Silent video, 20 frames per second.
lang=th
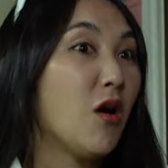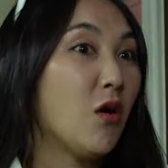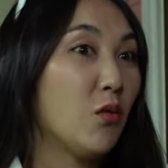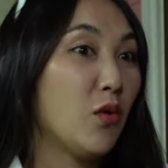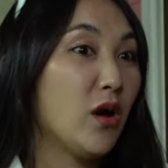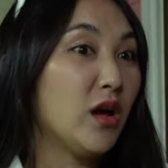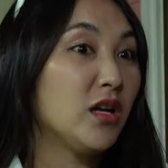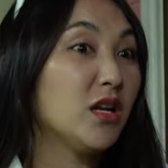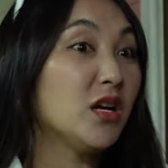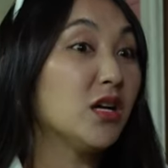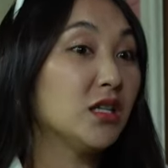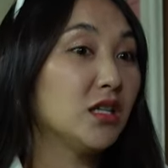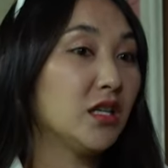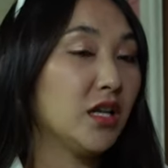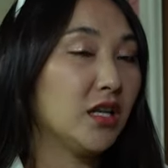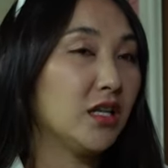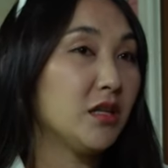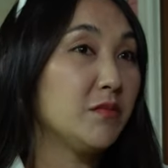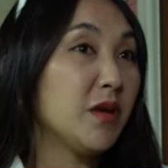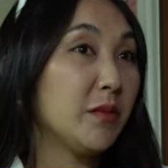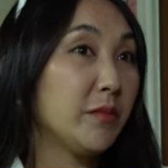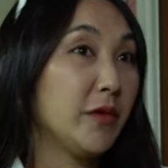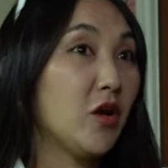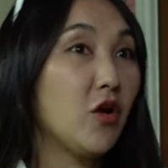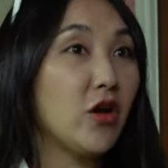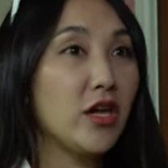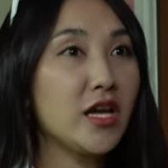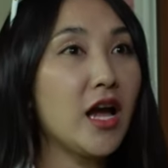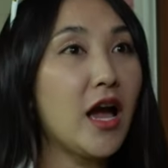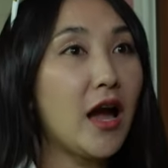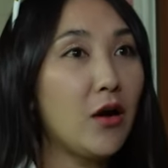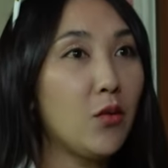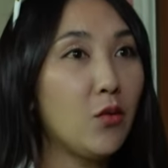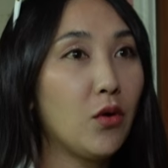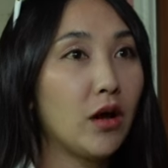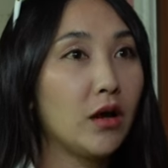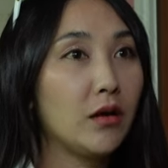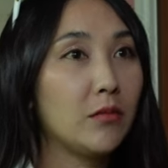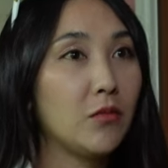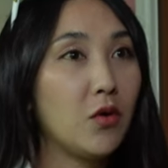บอกว่าเงินอ่ะที่มันไม่ค่อยเข้า
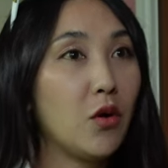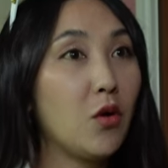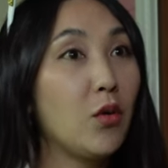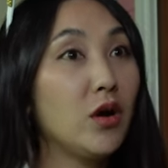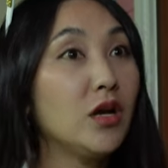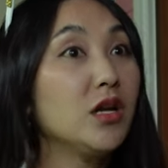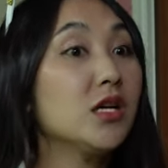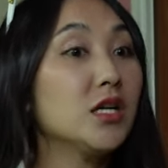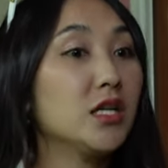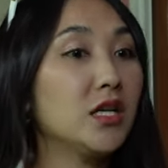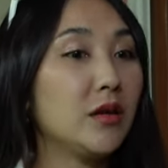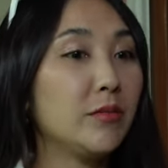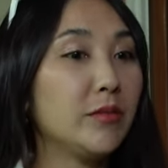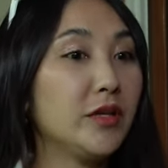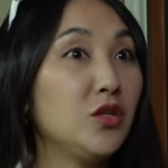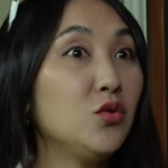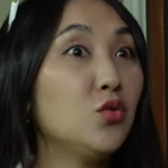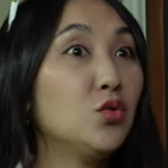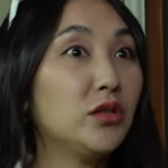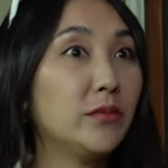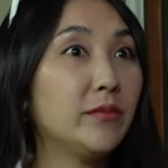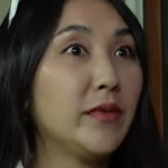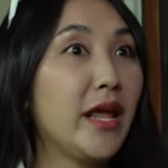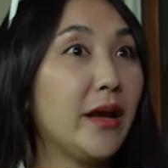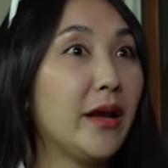อ่ะเพราะว่าเงินอ่ะมันอยู่ตำ